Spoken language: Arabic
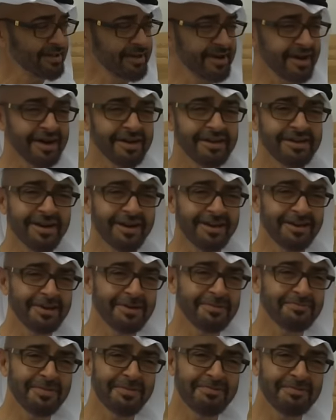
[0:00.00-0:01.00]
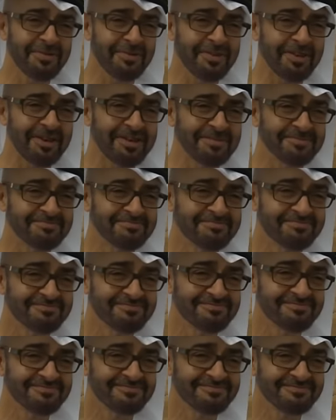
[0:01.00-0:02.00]
رهاننا عليهم مره ضيع
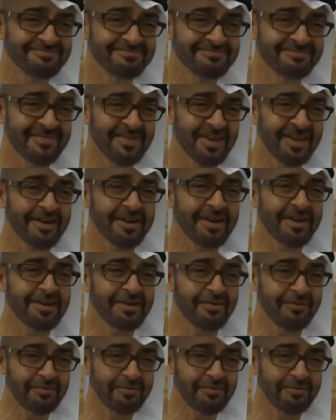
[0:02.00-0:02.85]
رهاننا